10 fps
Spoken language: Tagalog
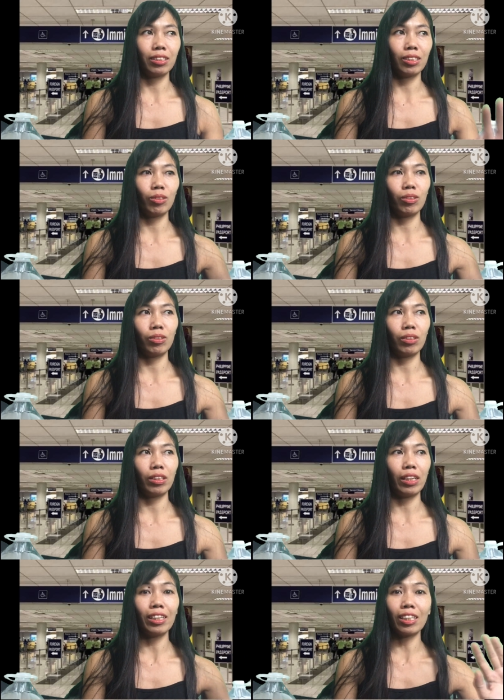So,
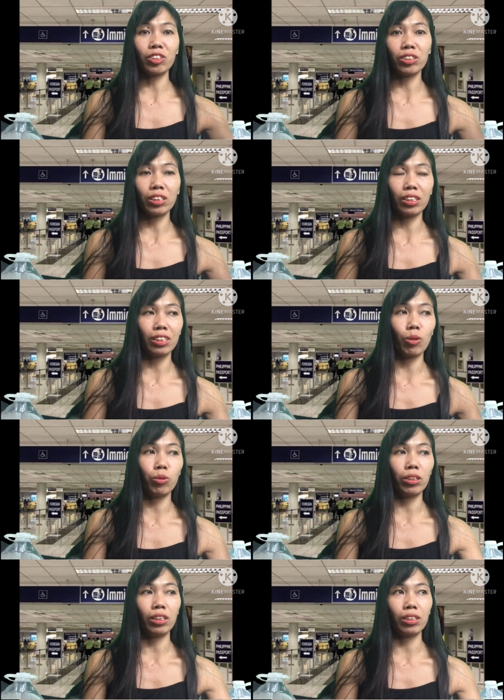anak siya sa
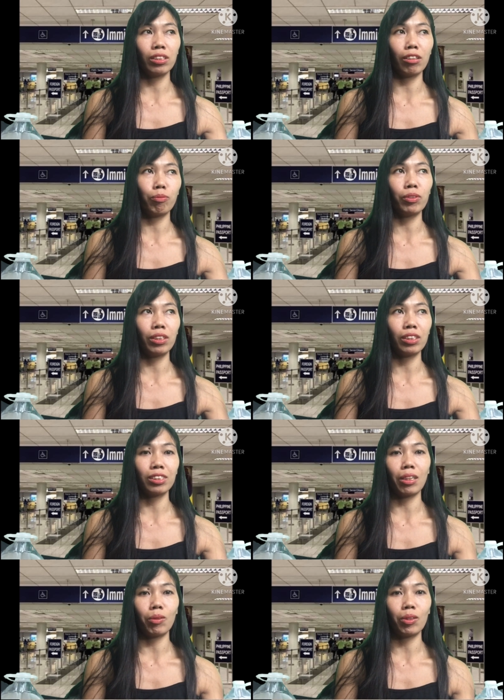unang girlfriend ng
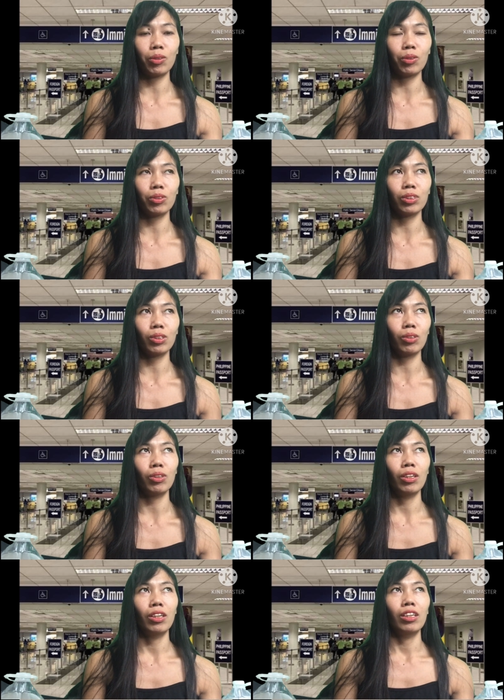asawa ko.
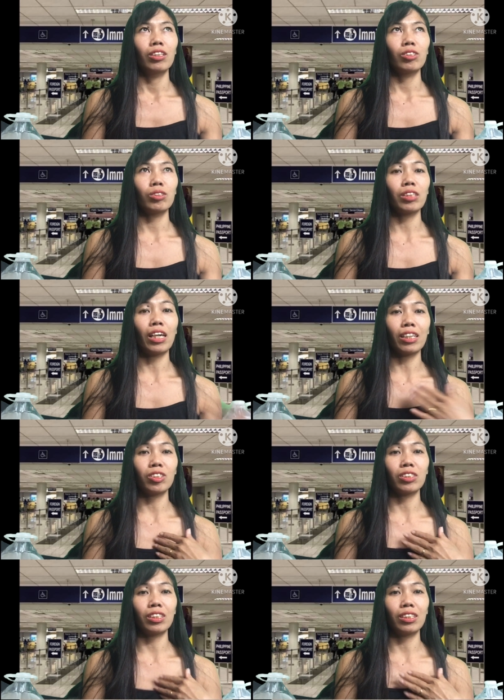So, so sa akin
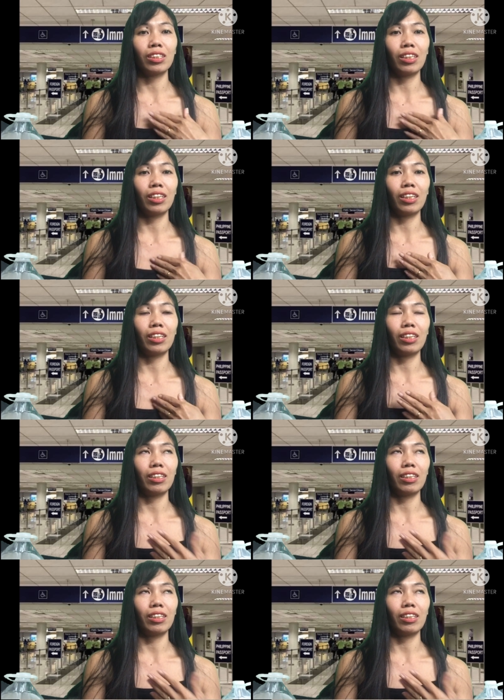siya na,